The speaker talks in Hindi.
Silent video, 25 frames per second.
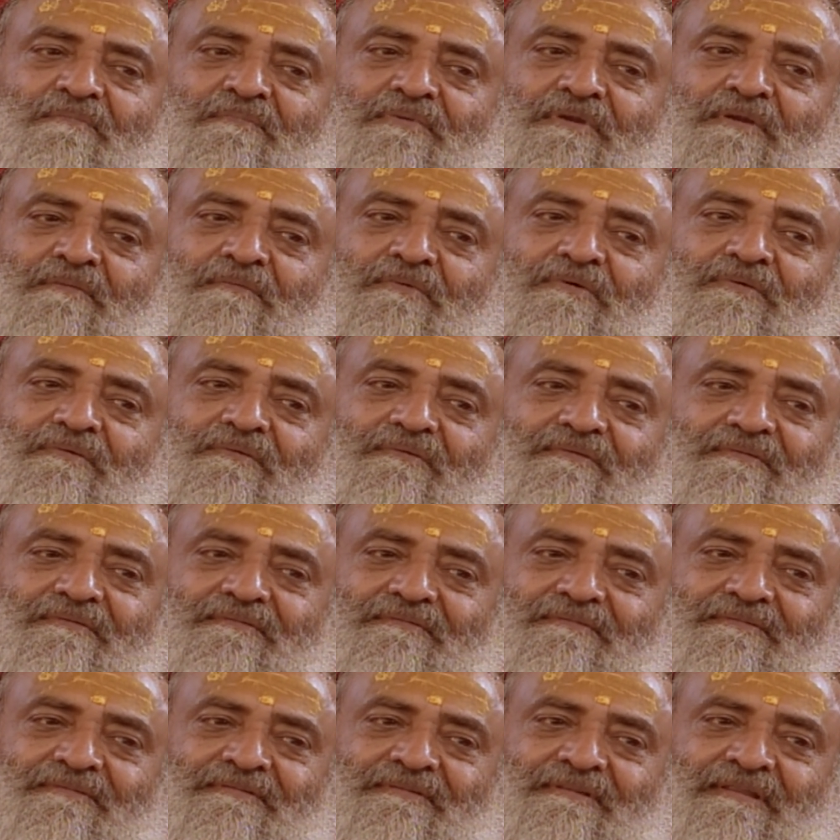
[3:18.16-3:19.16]
प्रभु
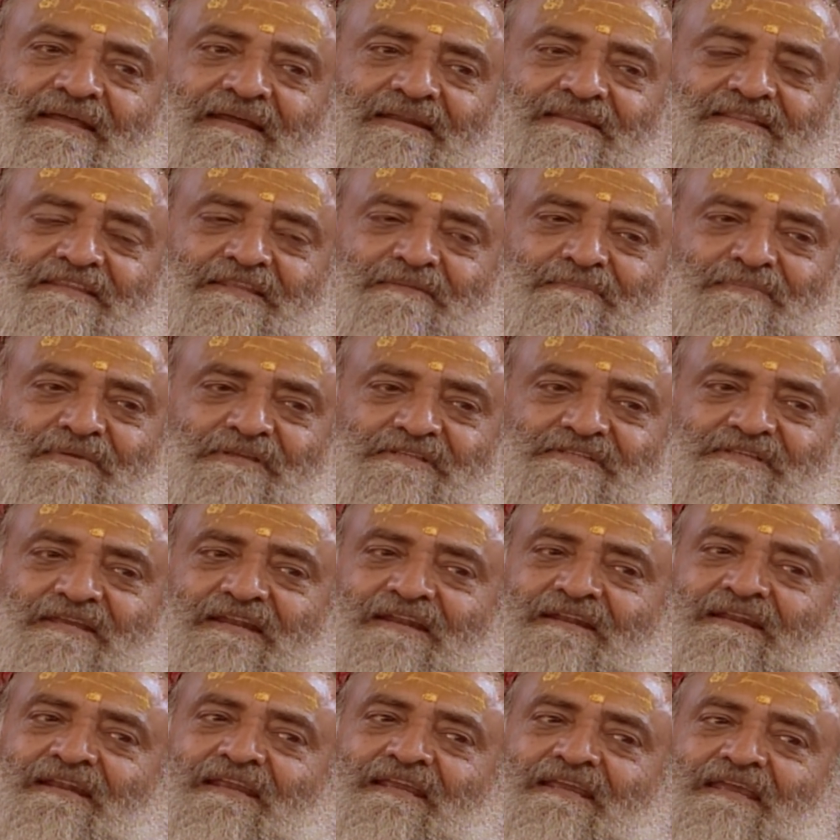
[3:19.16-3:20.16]
धरती पे
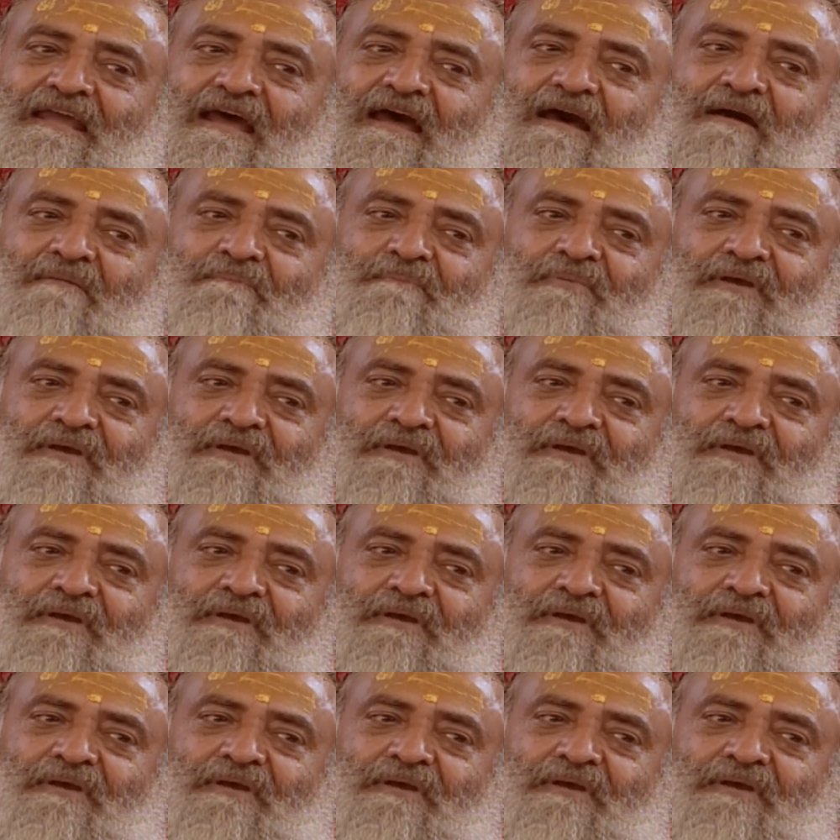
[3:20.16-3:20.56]
चरण ने यहाँ